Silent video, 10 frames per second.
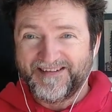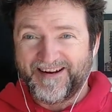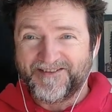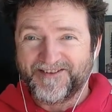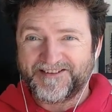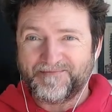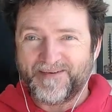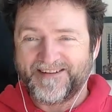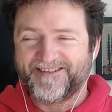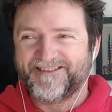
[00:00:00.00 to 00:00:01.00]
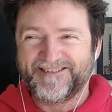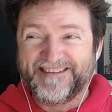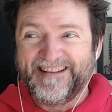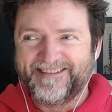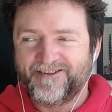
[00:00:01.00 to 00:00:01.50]
que tal y como está el patio,
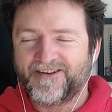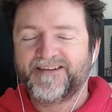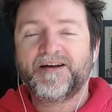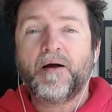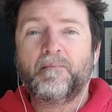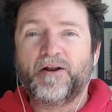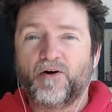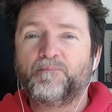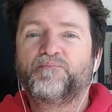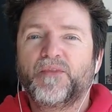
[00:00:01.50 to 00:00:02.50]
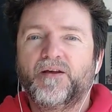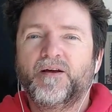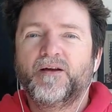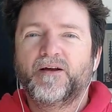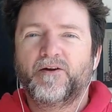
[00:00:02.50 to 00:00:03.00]
pero
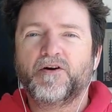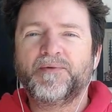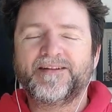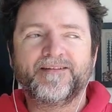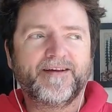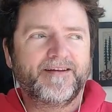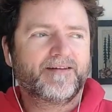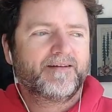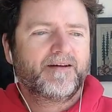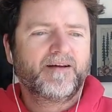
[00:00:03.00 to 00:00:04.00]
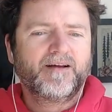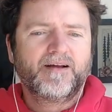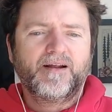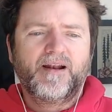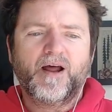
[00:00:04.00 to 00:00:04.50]
creo que me entendéis.
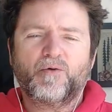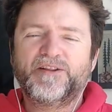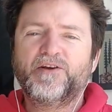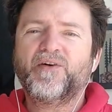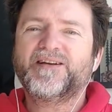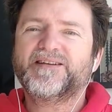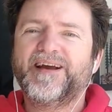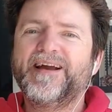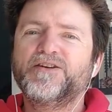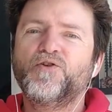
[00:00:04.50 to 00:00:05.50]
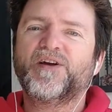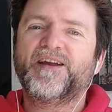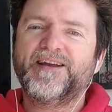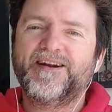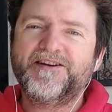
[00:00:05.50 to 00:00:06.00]
La cuestión es, ¿qué es lo que
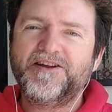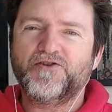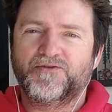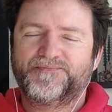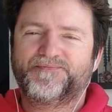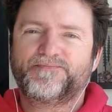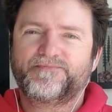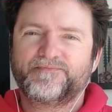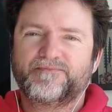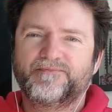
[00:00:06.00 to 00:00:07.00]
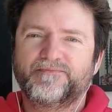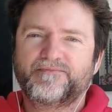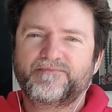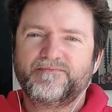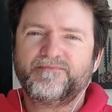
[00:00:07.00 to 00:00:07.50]
quiere el niño?
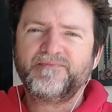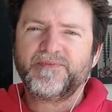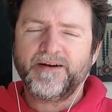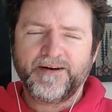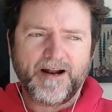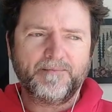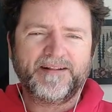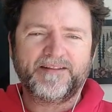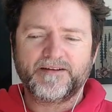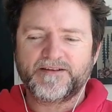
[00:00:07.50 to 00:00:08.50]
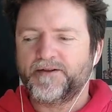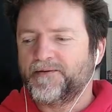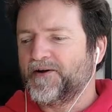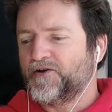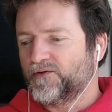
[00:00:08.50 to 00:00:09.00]
Realmente, ser
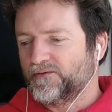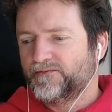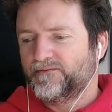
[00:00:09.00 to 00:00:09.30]
de mayor.